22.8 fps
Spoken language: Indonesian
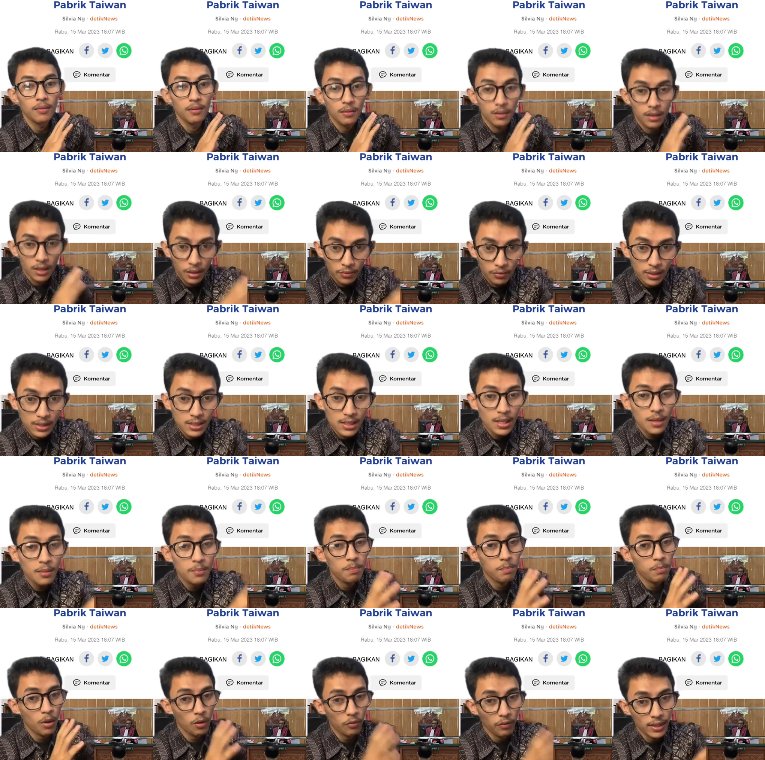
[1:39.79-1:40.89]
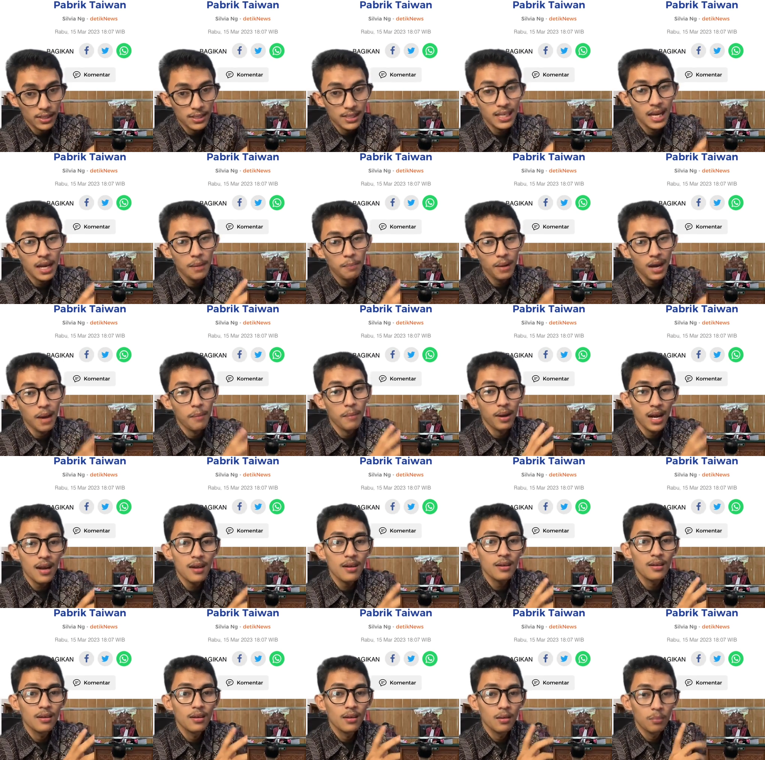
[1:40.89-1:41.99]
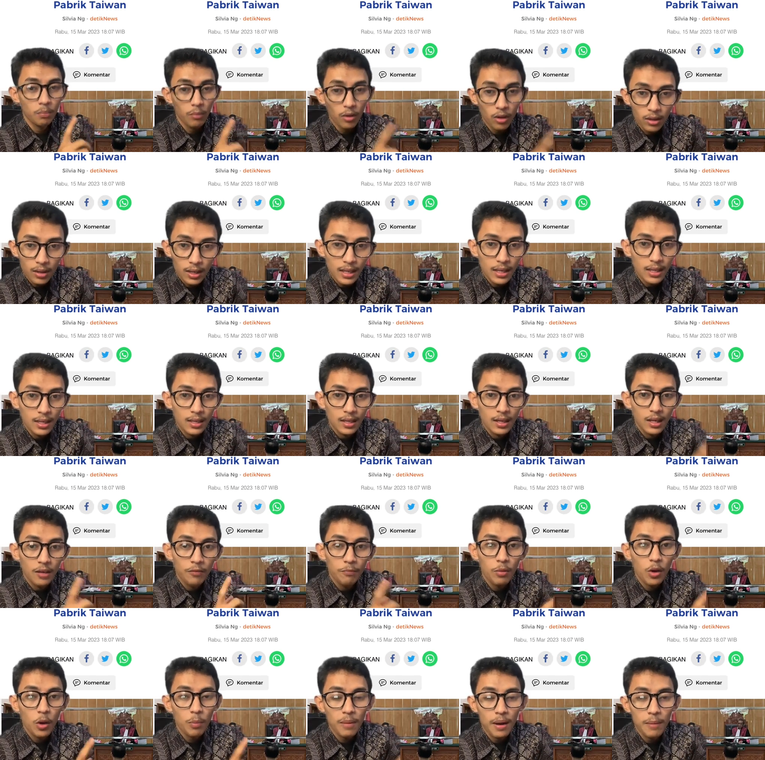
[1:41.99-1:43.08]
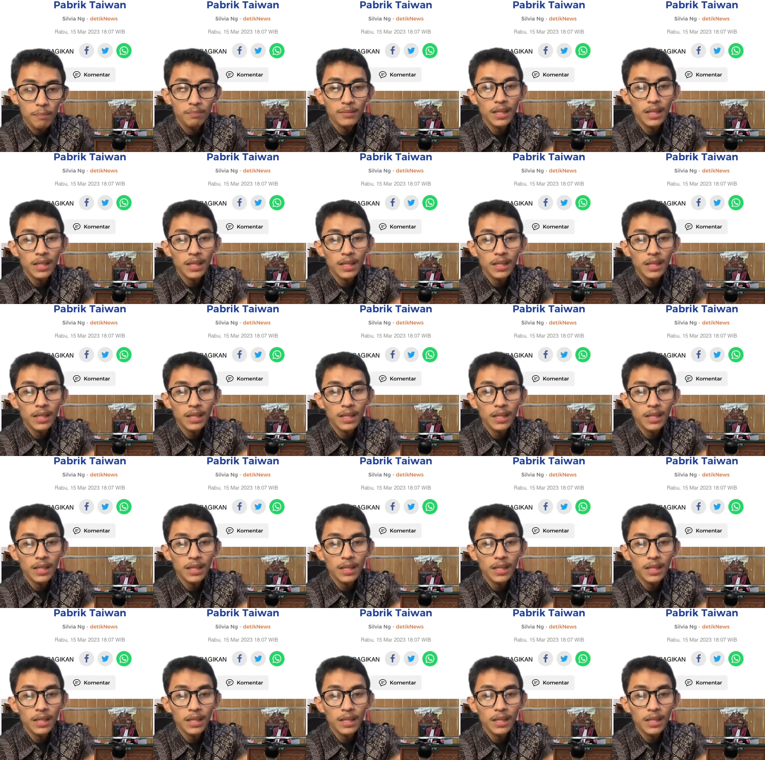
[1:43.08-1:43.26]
divisi profesi dan pengamanan Polri di Propam.